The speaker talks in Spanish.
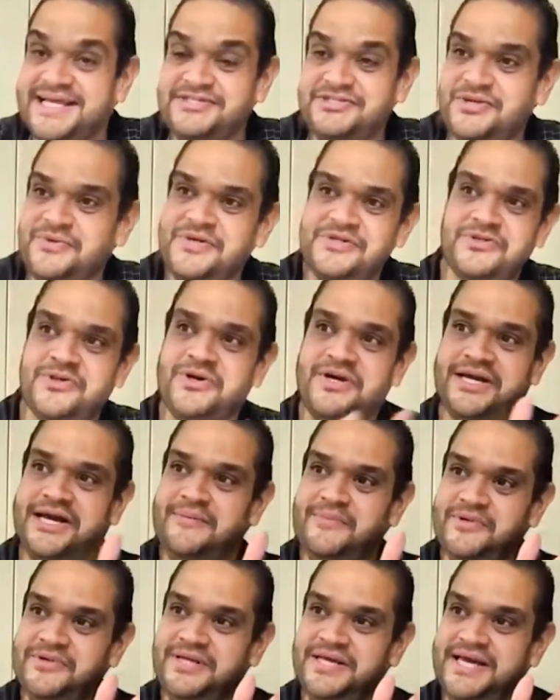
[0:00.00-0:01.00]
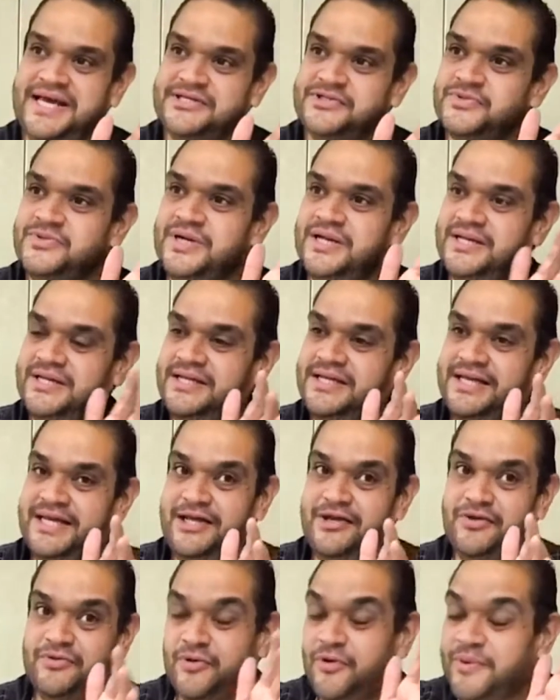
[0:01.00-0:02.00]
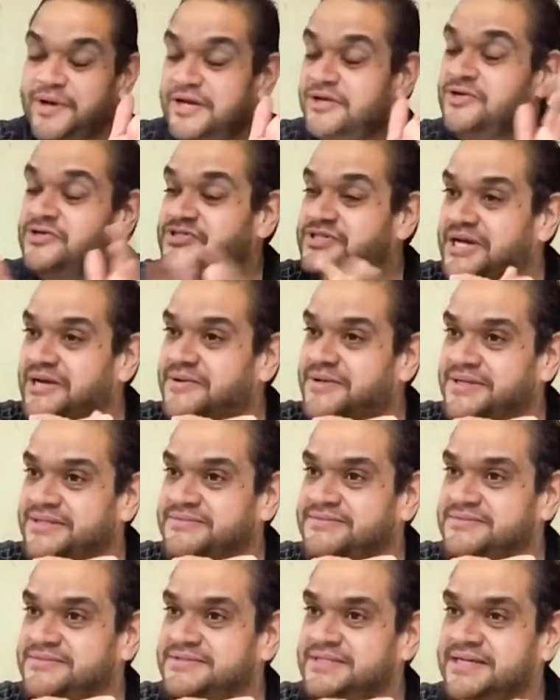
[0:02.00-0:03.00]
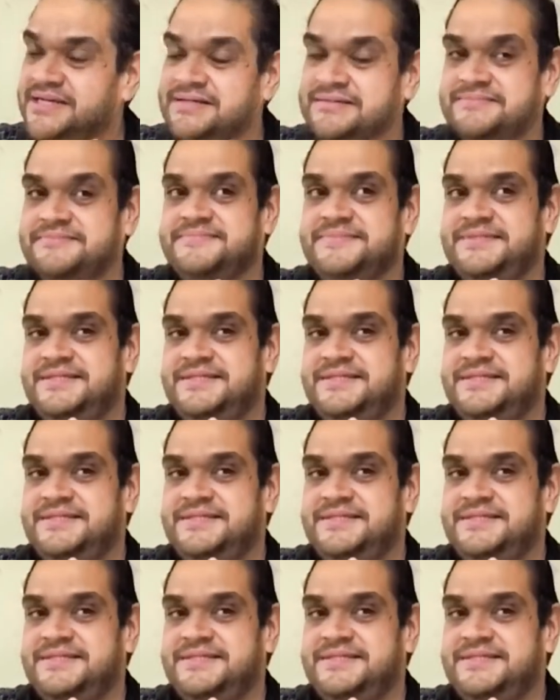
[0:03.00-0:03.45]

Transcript: qué sé yo cuántos gramos de azúcar y los jóvenes no lo saben. ¿sabes?